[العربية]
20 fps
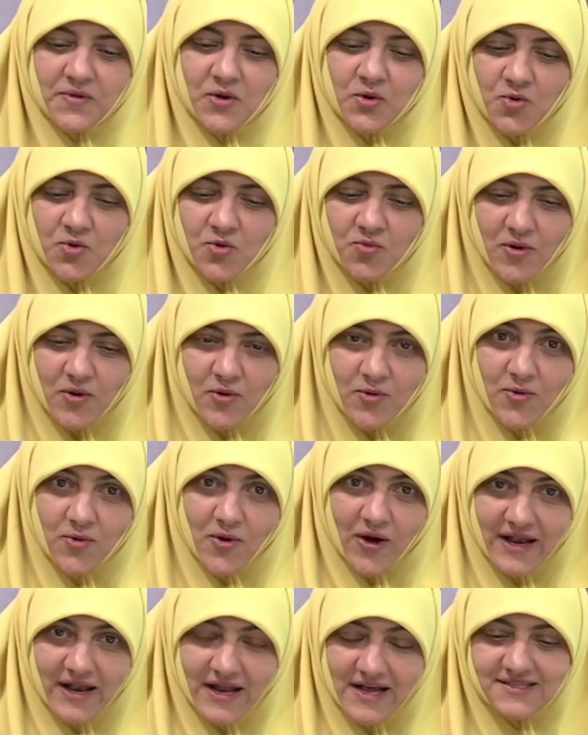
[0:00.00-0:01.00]
وبقول له
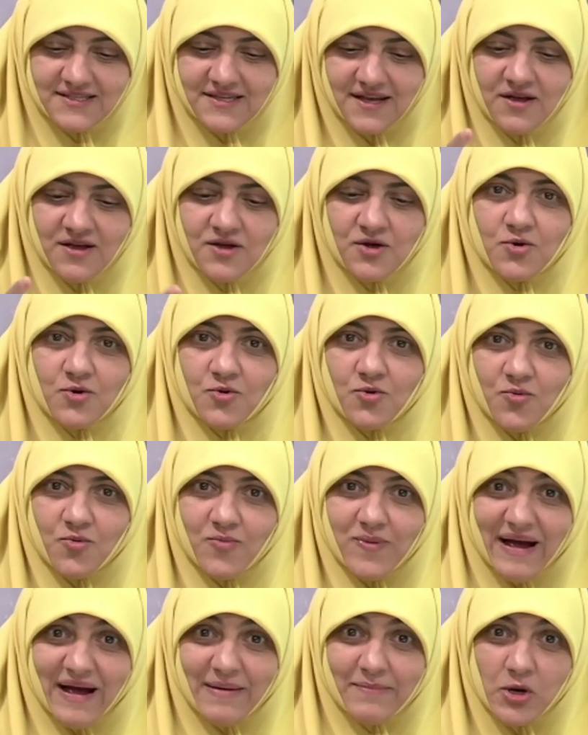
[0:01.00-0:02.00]
على الاذى
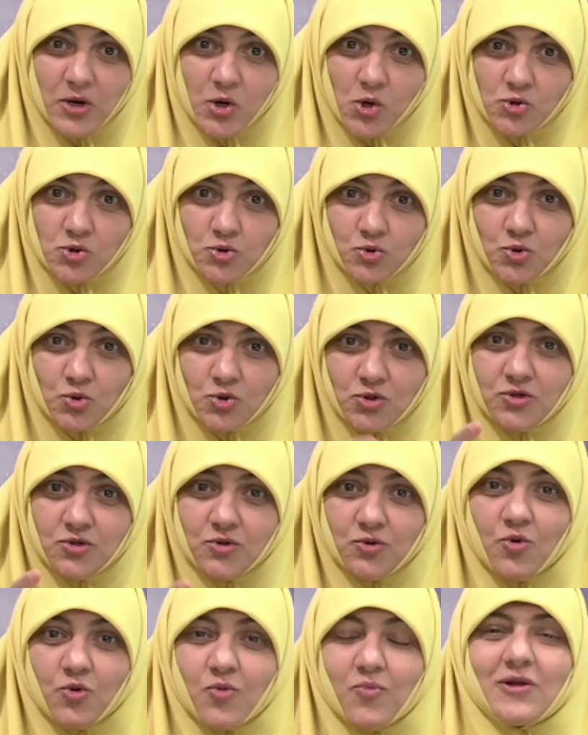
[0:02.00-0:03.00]
وبعمل حدود
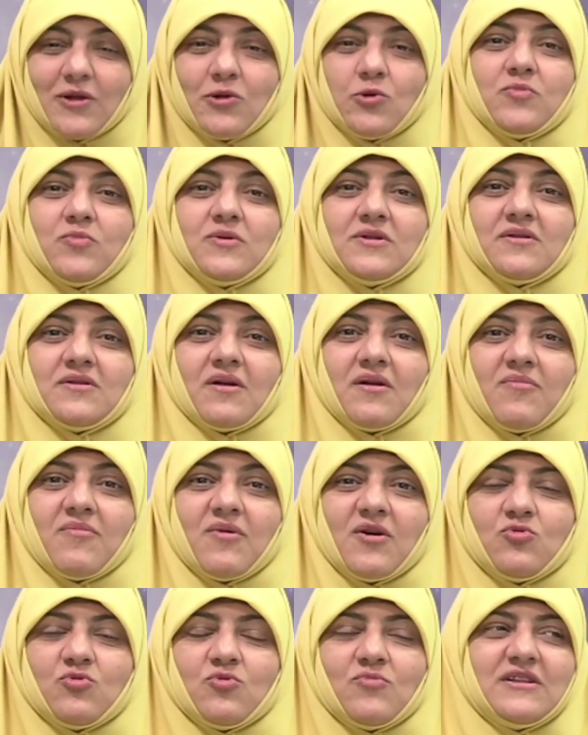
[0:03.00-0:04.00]
وبطلب
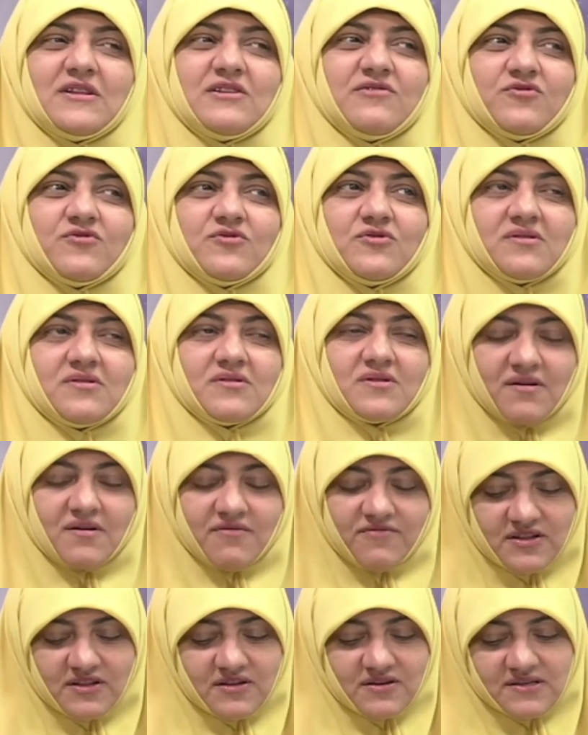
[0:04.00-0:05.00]
الطلبات وبدي
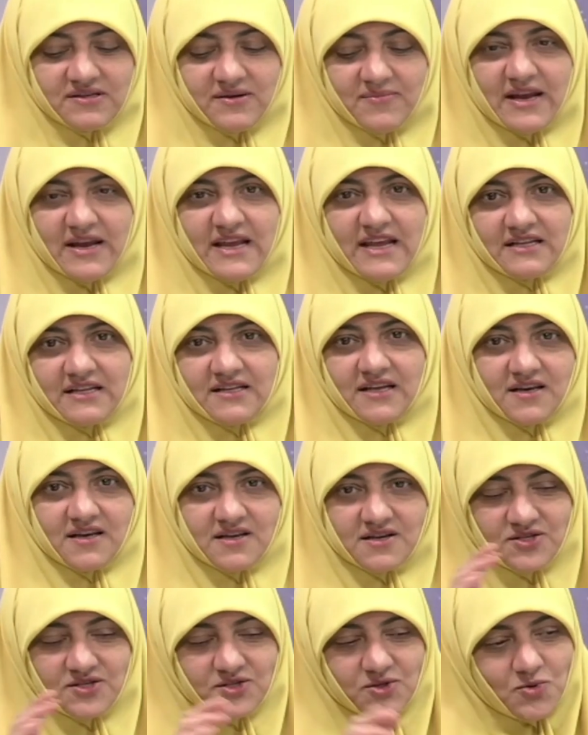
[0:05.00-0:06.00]
فتره زمنيه
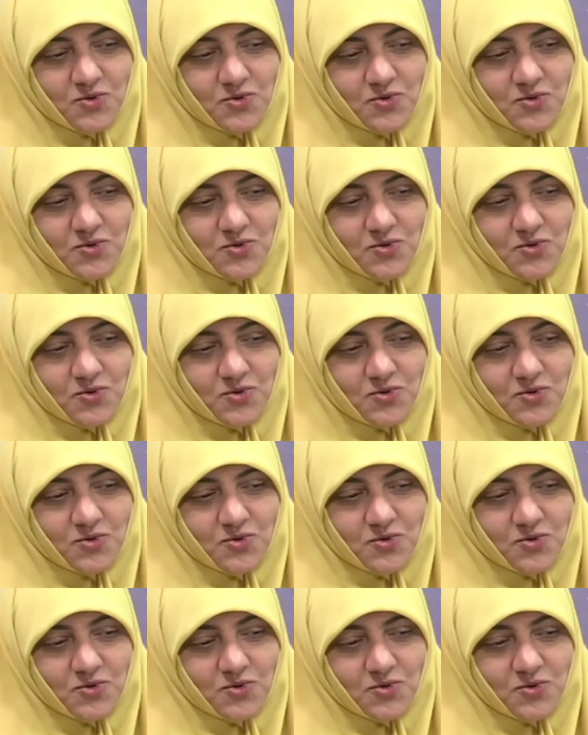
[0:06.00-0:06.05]
لتغيير السلوك